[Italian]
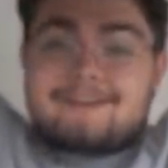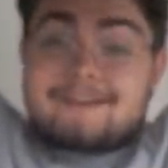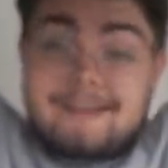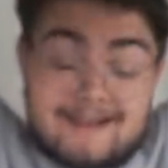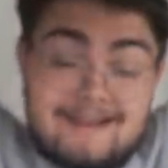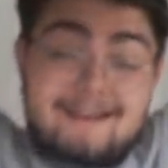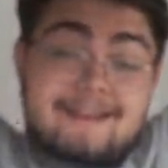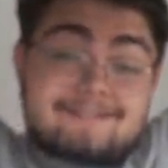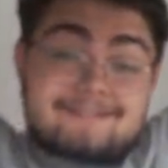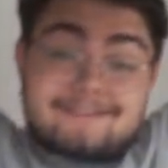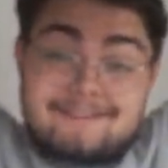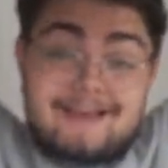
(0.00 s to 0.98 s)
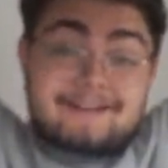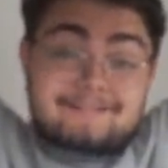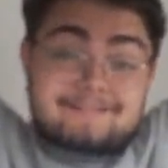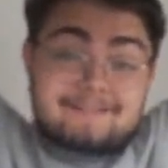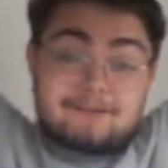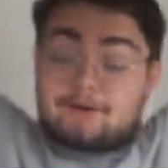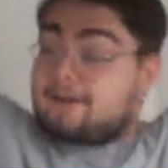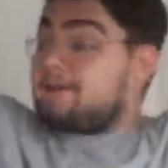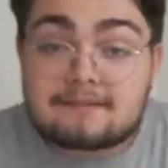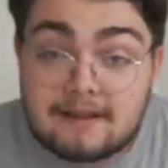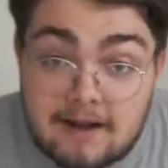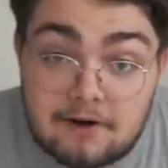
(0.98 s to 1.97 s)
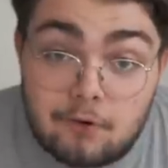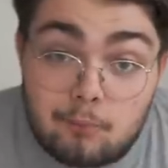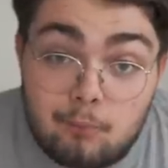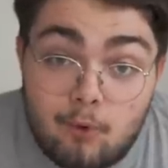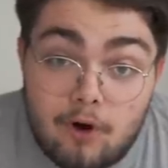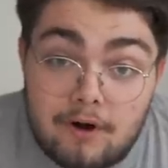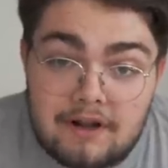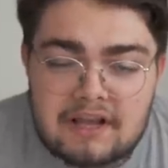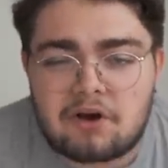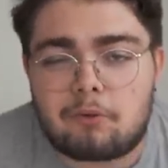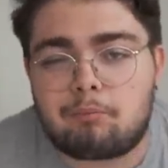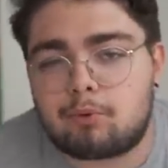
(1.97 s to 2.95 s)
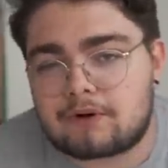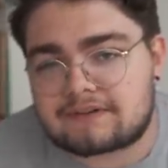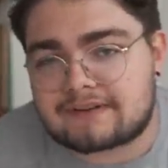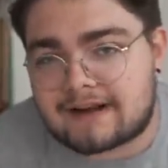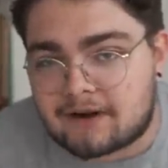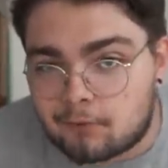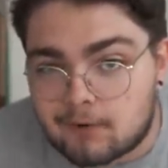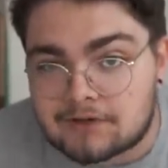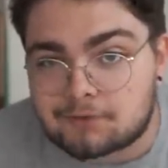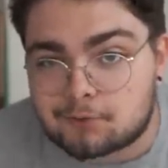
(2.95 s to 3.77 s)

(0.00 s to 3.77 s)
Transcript: Gallette di Alex Theory. Saranno buone oppure saranno una